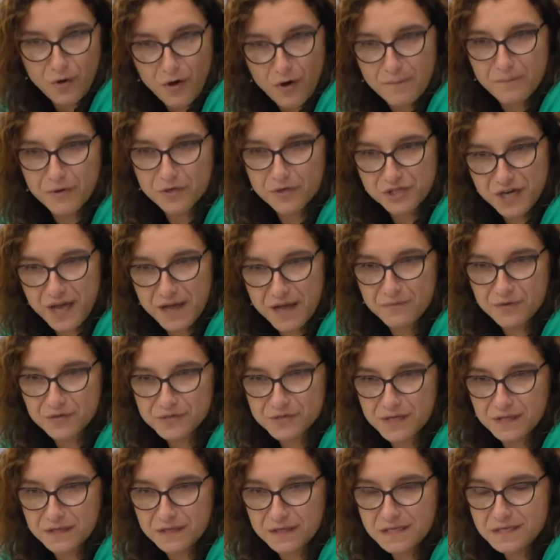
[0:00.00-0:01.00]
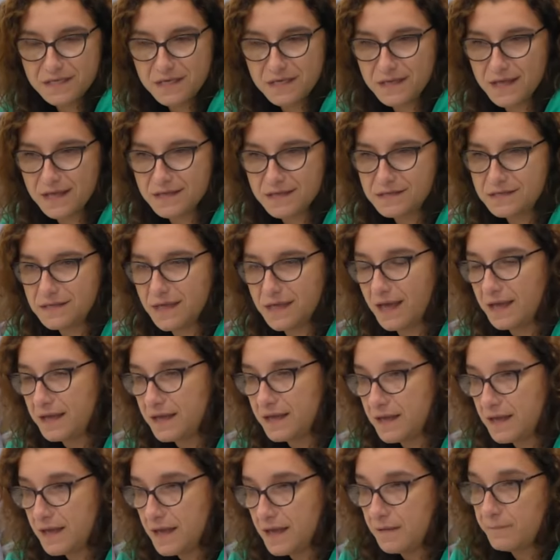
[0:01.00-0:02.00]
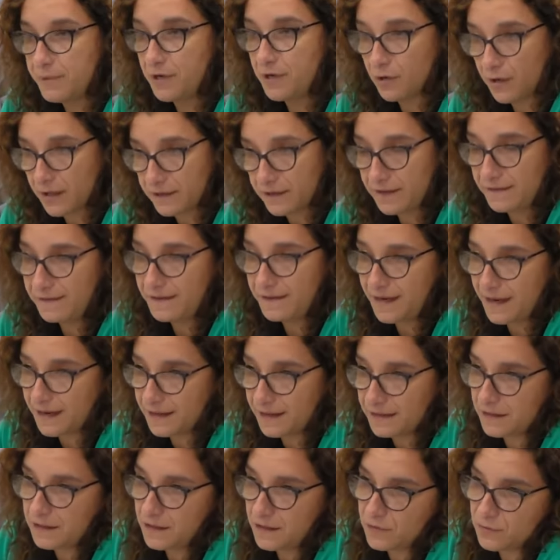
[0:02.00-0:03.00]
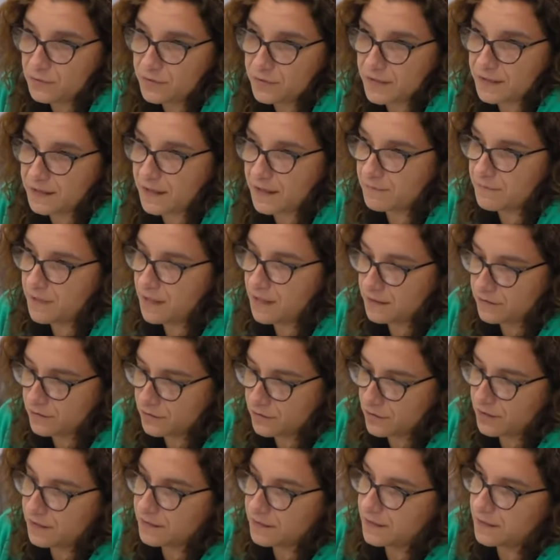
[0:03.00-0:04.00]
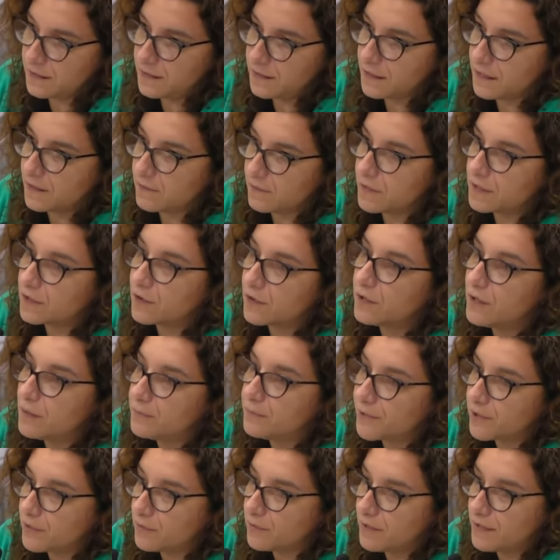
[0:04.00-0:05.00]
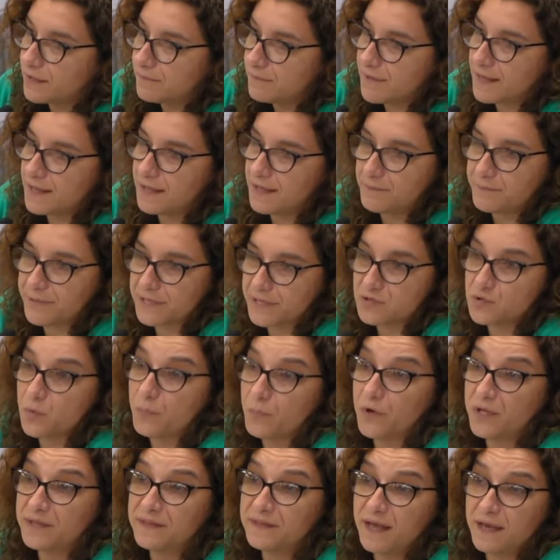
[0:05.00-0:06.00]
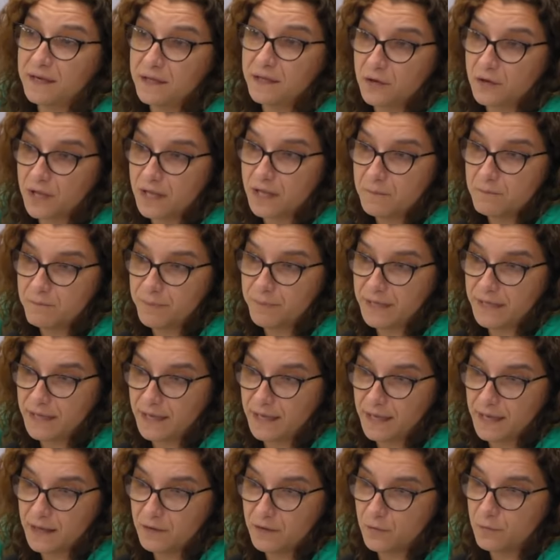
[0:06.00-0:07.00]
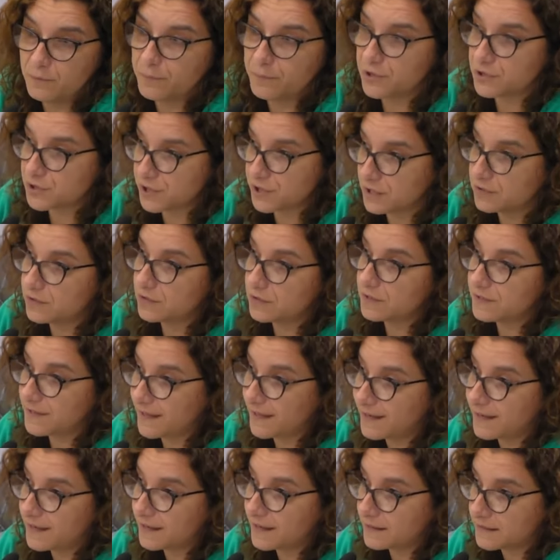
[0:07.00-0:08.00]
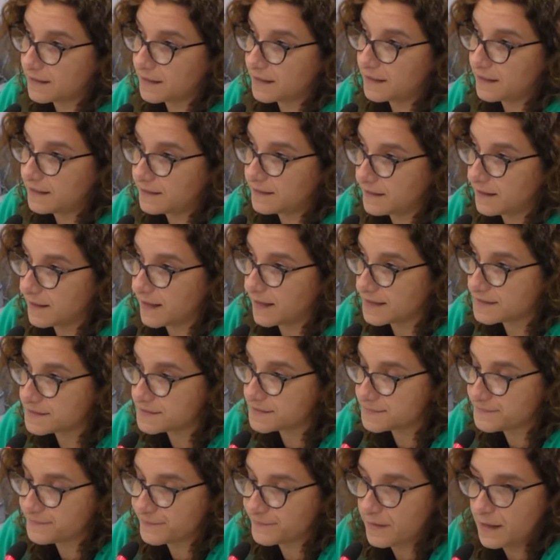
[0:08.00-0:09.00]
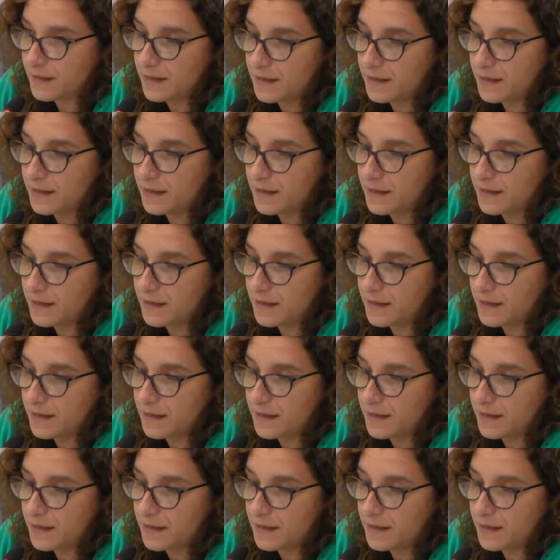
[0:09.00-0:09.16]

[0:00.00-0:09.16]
lo apoyamos en disidencia, pero que tendría que tener un tratamiento que tiene que ver con el problema presupuestario que implica un proyecto de estas características.